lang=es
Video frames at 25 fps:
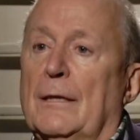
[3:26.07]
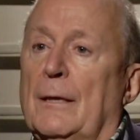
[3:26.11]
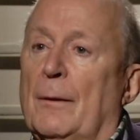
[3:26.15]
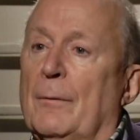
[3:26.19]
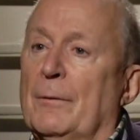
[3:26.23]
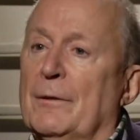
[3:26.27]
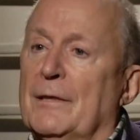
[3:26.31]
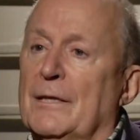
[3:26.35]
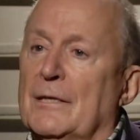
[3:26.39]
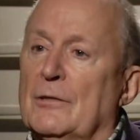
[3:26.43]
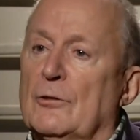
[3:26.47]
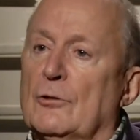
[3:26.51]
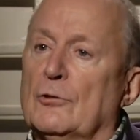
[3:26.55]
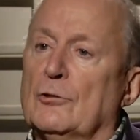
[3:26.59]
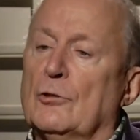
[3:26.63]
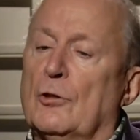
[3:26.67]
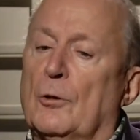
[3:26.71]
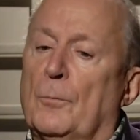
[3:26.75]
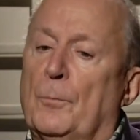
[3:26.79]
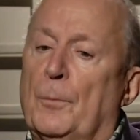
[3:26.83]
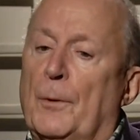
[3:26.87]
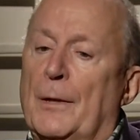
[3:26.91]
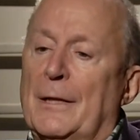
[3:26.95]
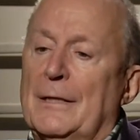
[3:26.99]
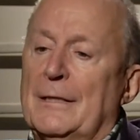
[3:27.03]
Y a veces nos
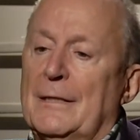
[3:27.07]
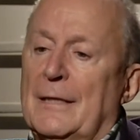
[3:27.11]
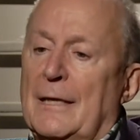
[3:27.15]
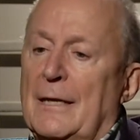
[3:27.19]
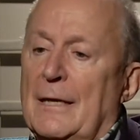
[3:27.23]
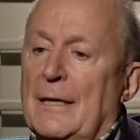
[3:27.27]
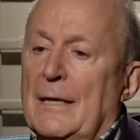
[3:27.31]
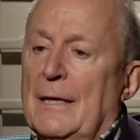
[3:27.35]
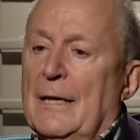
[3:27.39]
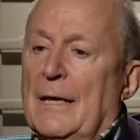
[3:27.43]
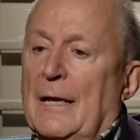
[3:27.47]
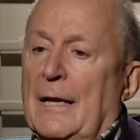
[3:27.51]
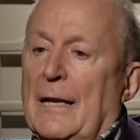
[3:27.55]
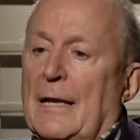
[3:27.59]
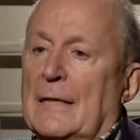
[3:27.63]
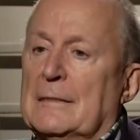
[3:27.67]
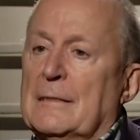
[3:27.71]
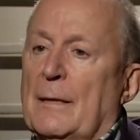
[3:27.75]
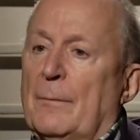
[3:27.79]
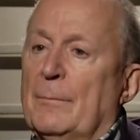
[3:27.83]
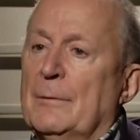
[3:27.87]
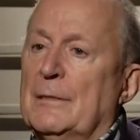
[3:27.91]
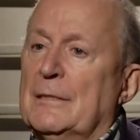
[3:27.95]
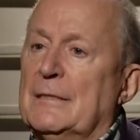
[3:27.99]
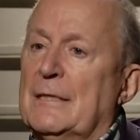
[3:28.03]
sorprende
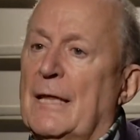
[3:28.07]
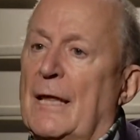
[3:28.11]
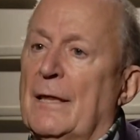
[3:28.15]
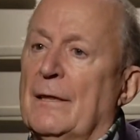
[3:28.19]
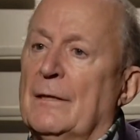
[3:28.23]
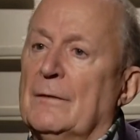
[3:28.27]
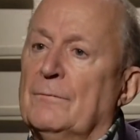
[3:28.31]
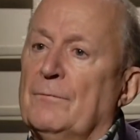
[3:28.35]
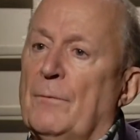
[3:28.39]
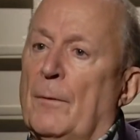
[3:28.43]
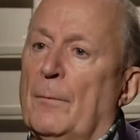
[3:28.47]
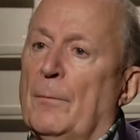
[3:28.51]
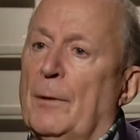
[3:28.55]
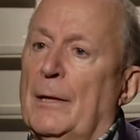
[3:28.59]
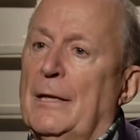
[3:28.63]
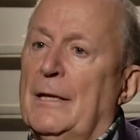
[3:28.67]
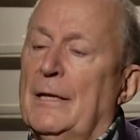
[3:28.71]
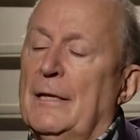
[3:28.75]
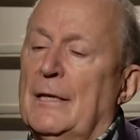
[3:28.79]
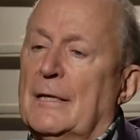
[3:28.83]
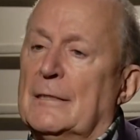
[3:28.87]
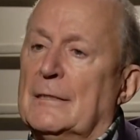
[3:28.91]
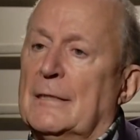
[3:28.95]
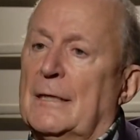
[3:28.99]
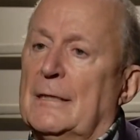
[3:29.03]
las amistades
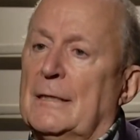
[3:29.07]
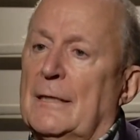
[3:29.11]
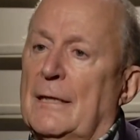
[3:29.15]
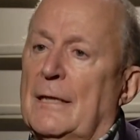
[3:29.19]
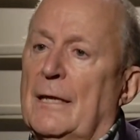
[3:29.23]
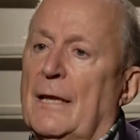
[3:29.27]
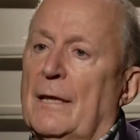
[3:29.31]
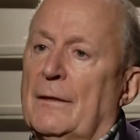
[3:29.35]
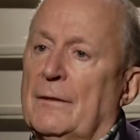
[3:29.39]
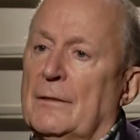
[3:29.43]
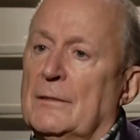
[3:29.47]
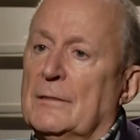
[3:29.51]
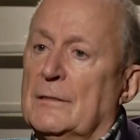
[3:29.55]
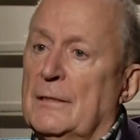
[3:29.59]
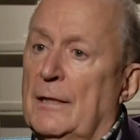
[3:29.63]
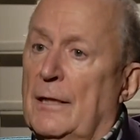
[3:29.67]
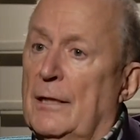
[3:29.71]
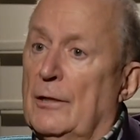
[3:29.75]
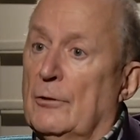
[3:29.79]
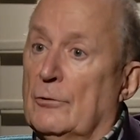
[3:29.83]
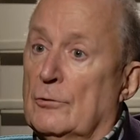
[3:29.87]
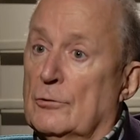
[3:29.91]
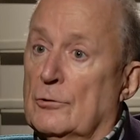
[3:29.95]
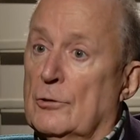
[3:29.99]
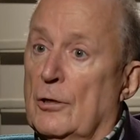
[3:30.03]
femeninas que tenía
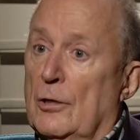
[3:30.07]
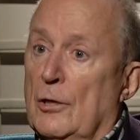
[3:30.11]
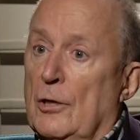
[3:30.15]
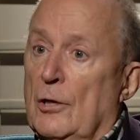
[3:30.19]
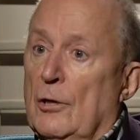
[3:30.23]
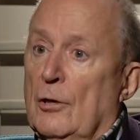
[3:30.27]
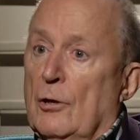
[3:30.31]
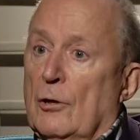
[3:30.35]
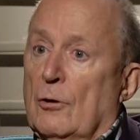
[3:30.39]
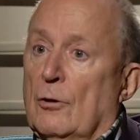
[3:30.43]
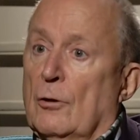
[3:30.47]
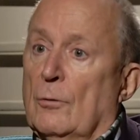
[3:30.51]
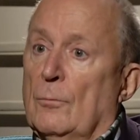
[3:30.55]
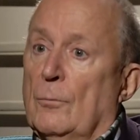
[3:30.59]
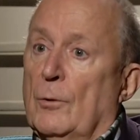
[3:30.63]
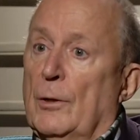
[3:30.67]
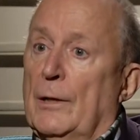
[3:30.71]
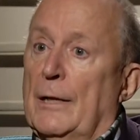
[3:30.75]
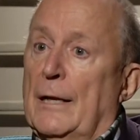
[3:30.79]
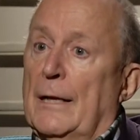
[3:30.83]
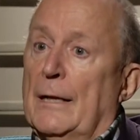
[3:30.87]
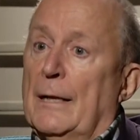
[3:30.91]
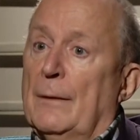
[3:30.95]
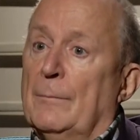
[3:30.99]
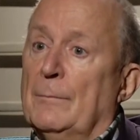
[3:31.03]
Cisneros, como
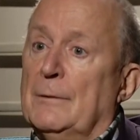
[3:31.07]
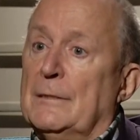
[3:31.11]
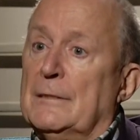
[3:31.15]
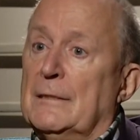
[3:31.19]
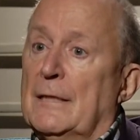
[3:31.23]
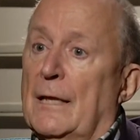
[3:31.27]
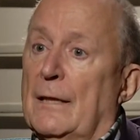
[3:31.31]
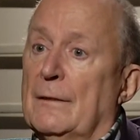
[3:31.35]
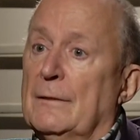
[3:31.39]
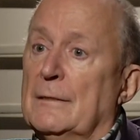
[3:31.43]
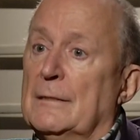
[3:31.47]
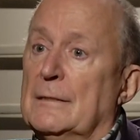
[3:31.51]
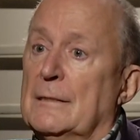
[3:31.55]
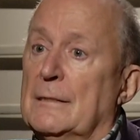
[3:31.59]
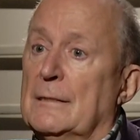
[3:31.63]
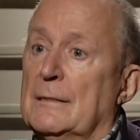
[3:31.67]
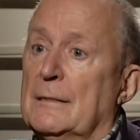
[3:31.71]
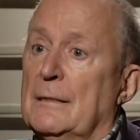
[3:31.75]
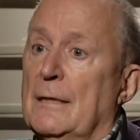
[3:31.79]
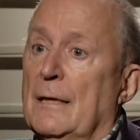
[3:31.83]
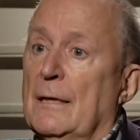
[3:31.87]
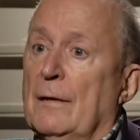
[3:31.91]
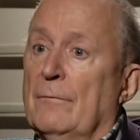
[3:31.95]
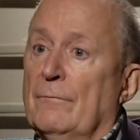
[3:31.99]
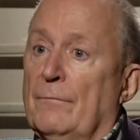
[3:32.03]
eran
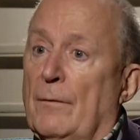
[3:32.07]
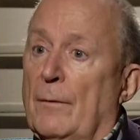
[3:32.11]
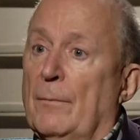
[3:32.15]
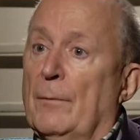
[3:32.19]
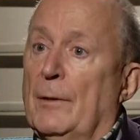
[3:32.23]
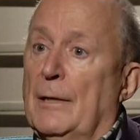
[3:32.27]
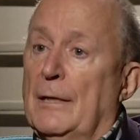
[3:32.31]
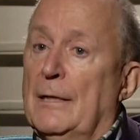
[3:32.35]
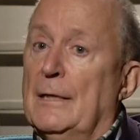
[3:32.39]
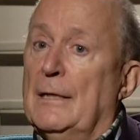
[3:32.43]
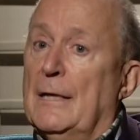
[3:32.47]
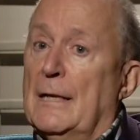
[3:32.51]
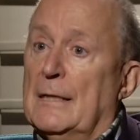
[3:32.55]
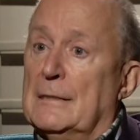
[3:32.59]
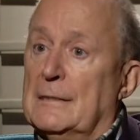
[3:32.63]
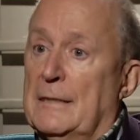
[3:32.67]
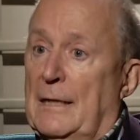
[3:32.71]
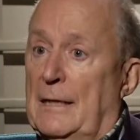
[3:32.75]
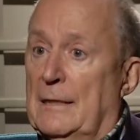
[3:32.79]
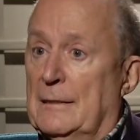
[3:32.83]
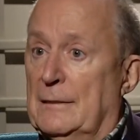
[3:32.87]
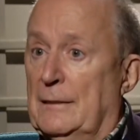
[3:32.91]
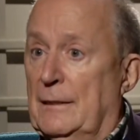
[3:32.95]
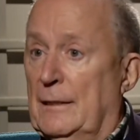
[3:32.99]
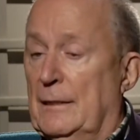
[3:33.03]
amistades femeninas
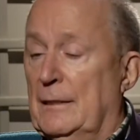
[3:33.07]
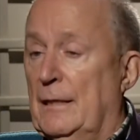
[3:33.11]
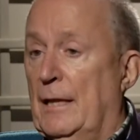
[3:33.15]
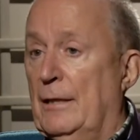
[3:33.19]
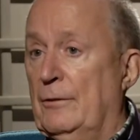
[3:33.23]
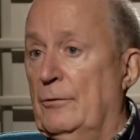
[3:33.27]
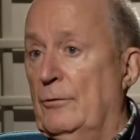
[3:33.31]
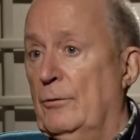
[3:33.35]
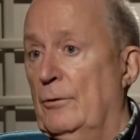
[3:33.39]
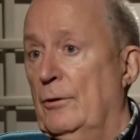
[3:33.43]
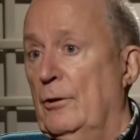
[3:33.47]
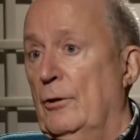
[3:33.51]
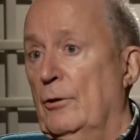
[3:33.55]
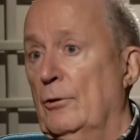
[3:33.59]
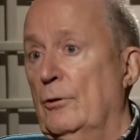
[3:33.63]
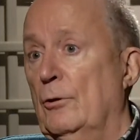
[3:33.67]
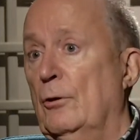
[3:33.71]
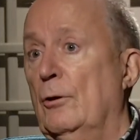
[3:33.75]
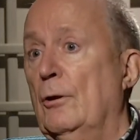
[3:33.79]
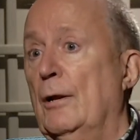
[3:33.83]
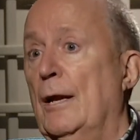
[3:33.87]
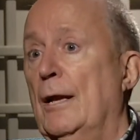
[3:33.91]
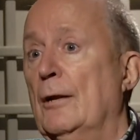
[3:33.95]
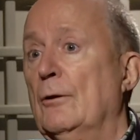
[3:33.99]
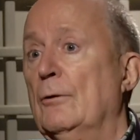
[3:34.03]
las de Ignacio de
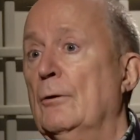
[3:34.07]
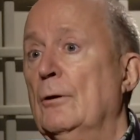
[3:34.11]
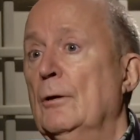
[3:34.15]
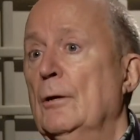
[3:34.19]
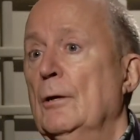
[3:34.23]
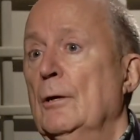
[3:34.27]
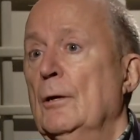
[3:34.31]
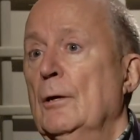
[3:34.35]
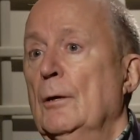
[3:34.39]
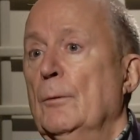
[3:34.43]
Loyola, ¿no?